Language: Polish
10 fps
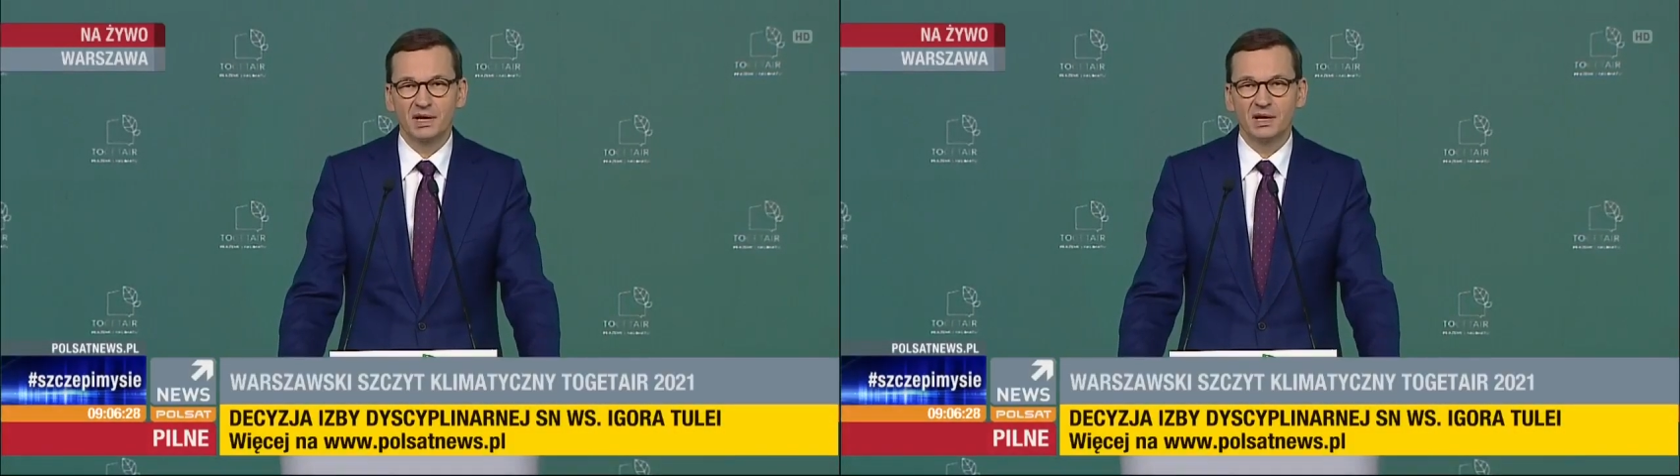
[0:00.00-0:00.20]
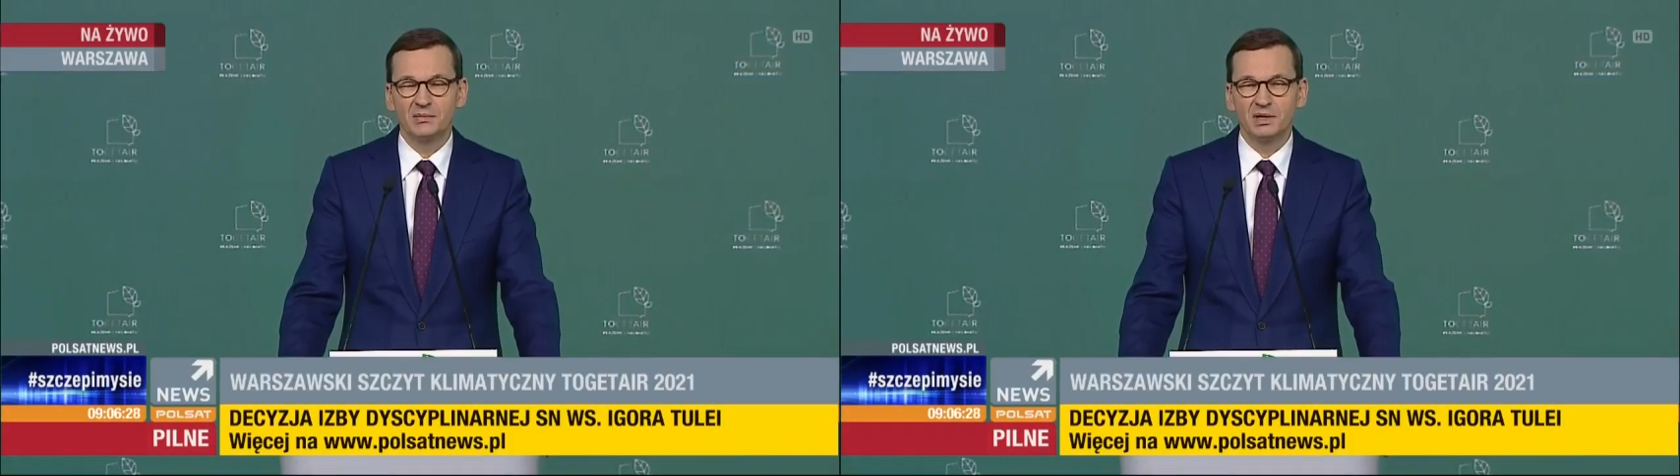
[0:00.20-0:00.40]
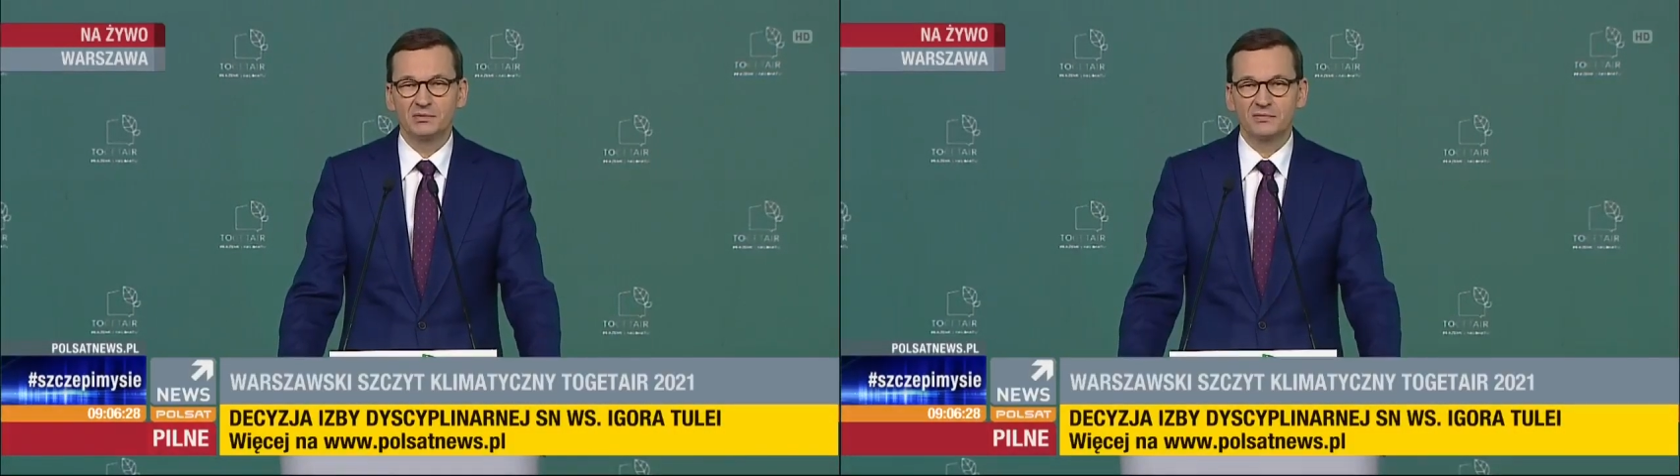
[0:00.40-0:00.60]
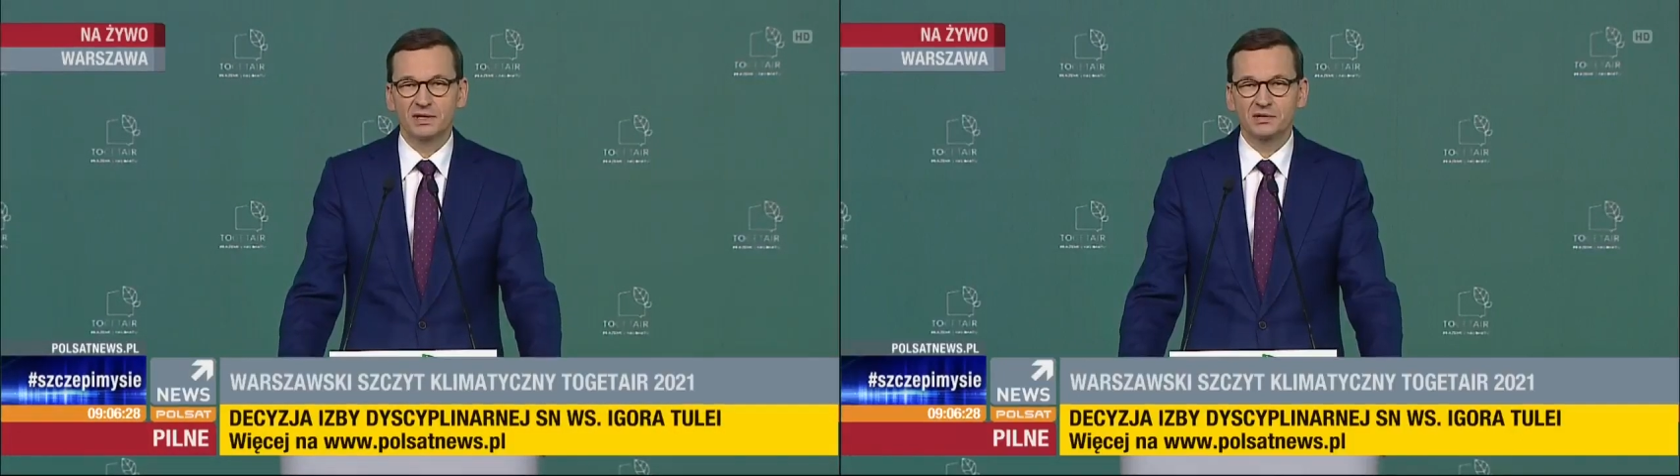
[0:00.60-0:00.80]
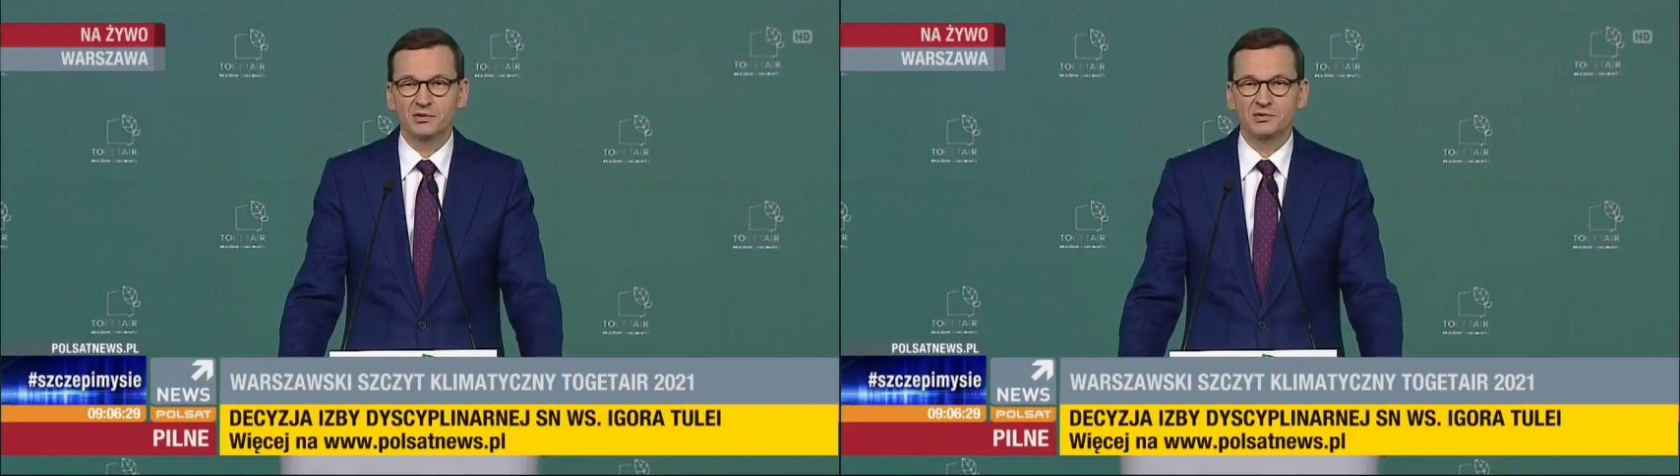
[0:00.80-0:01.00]

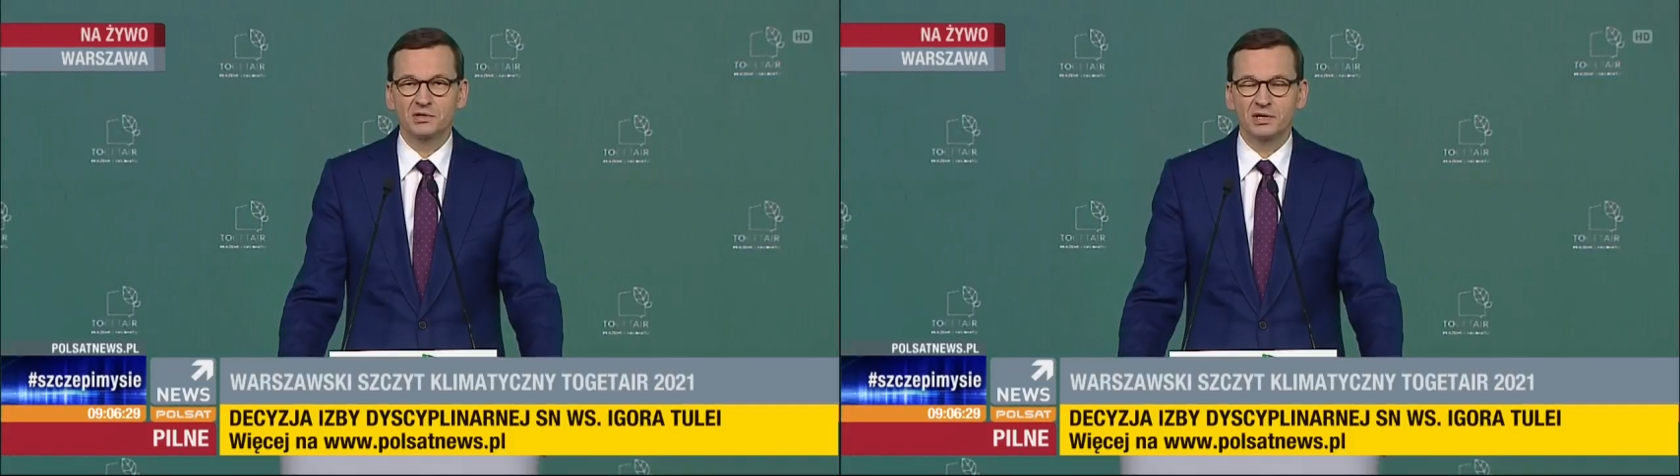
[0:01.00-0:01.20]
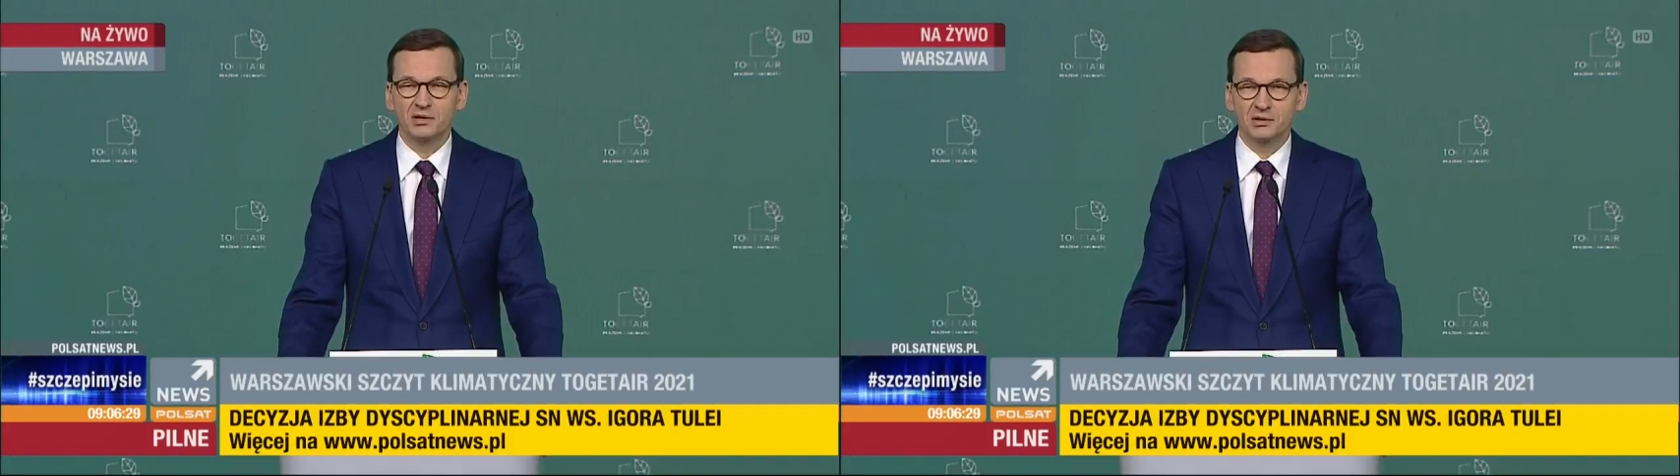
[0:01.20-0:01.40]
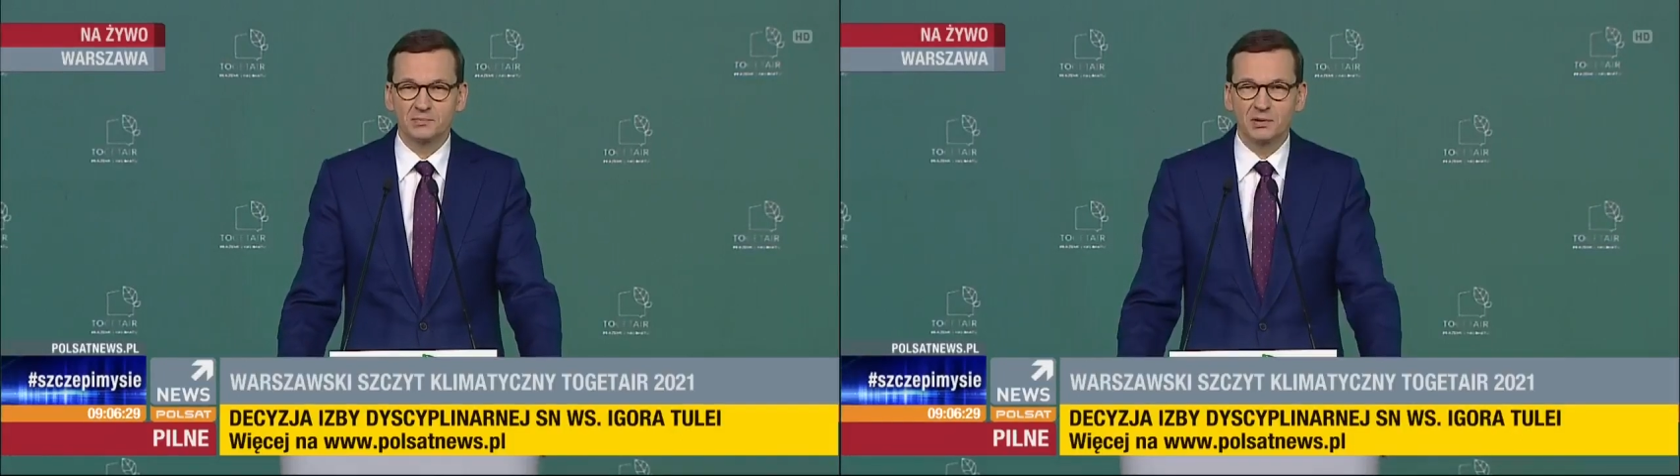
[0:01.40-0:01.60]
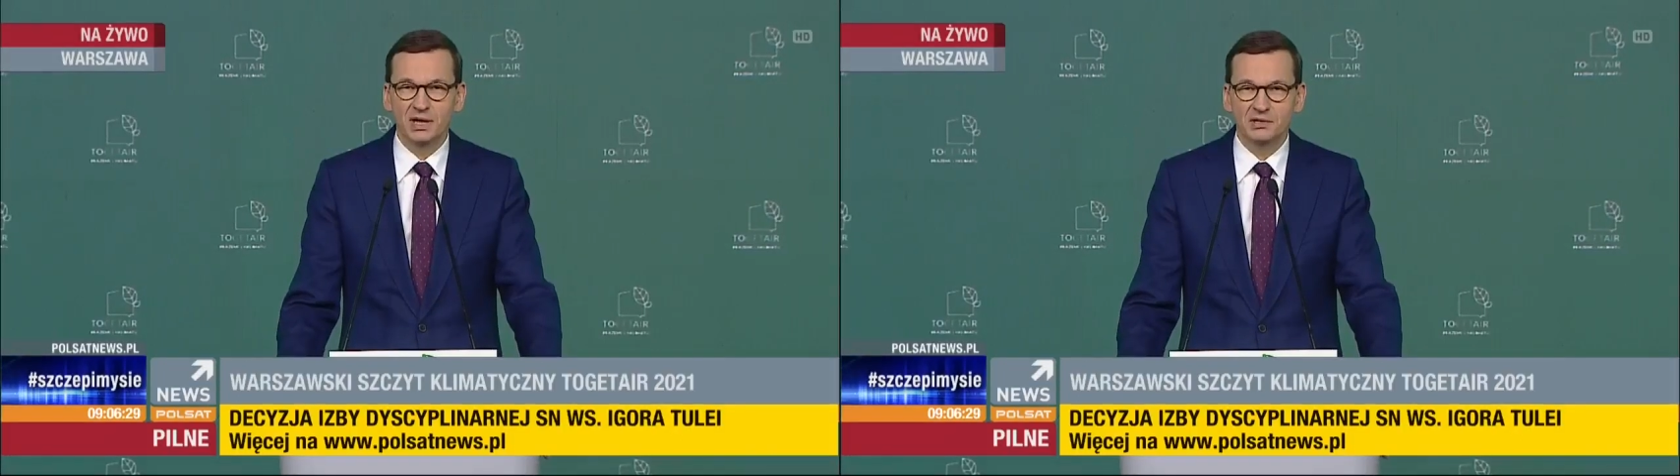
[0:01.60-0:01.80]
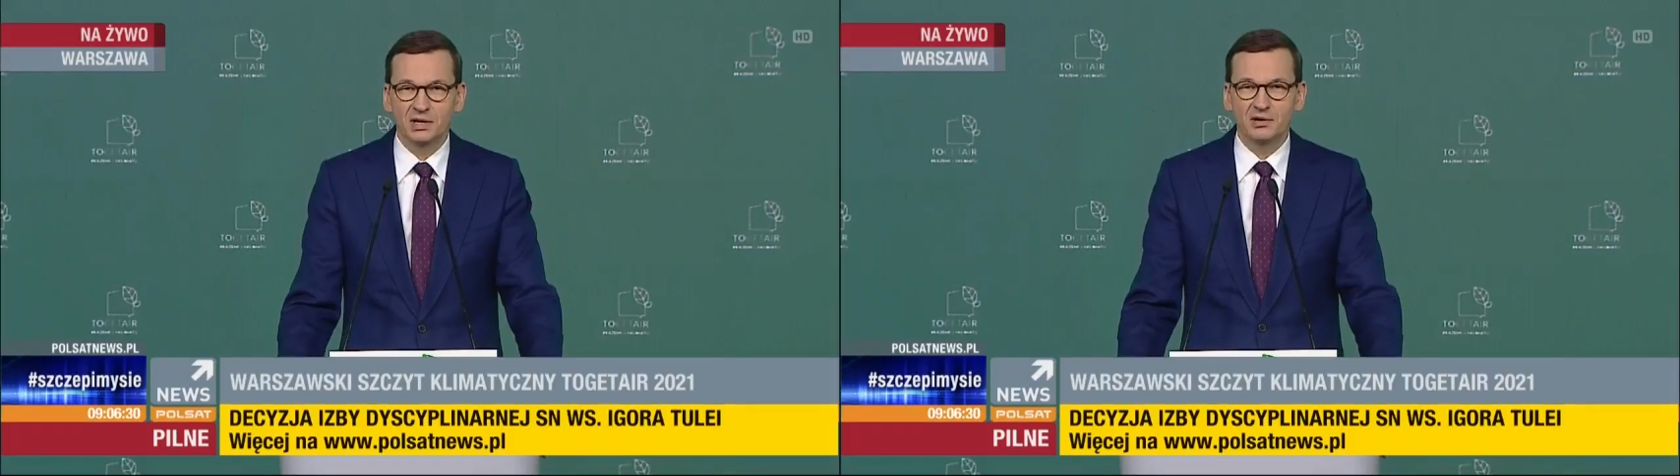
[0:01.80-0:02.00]
elementów naszego życia
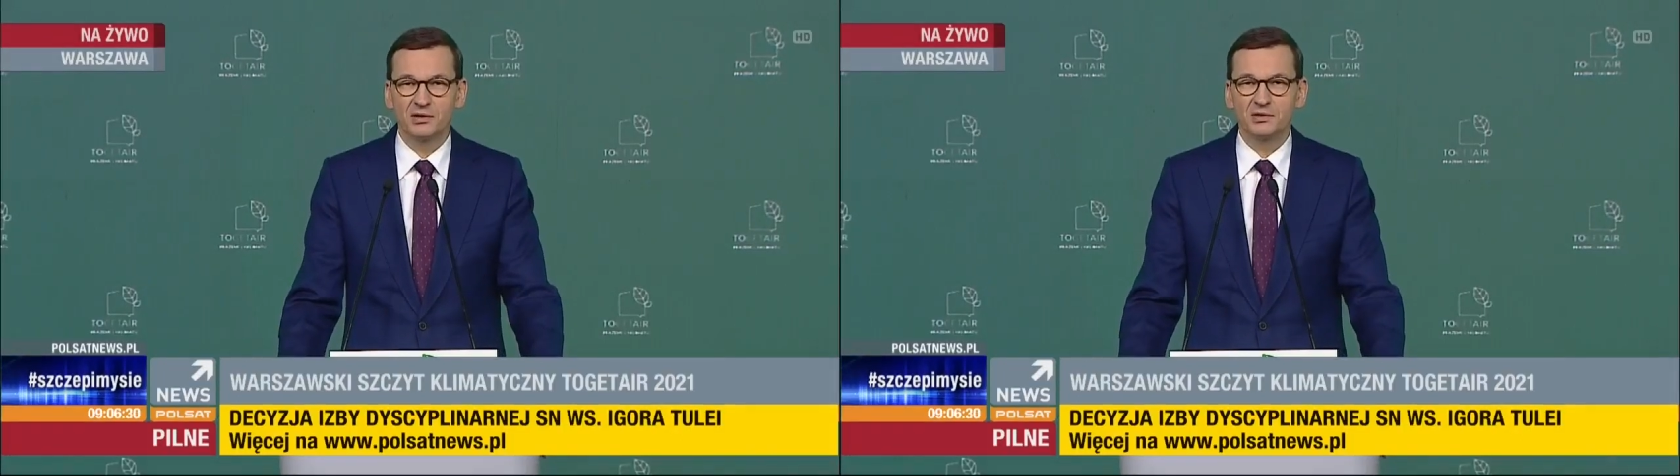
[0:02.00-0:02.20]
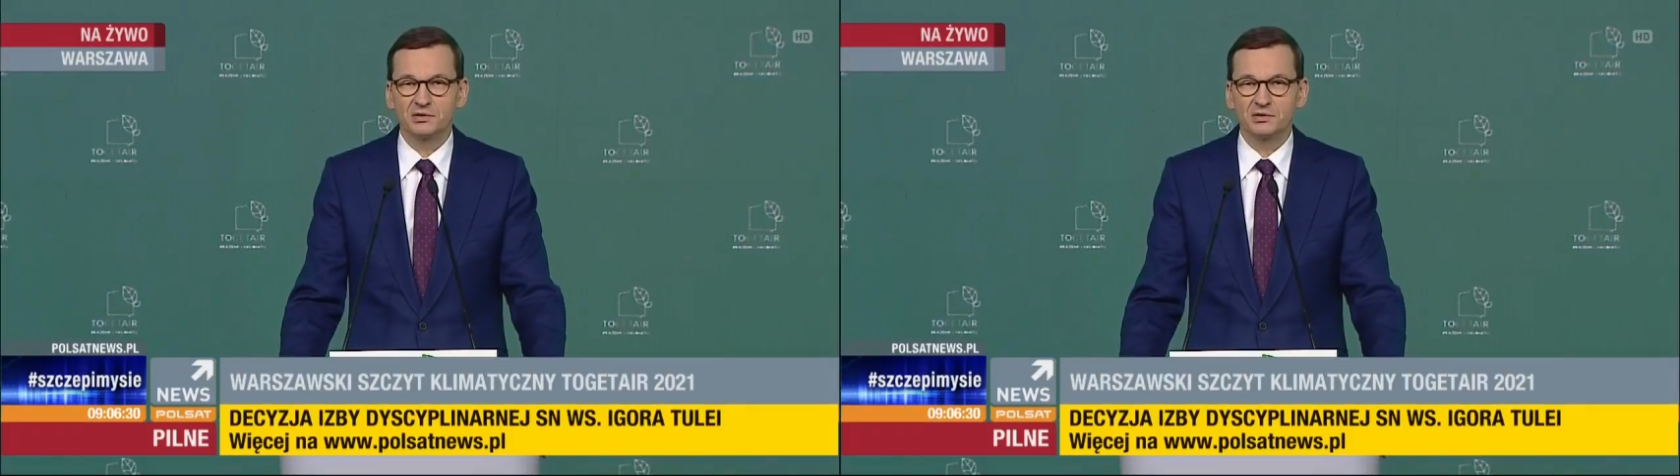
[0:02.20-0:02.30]
gospodarczego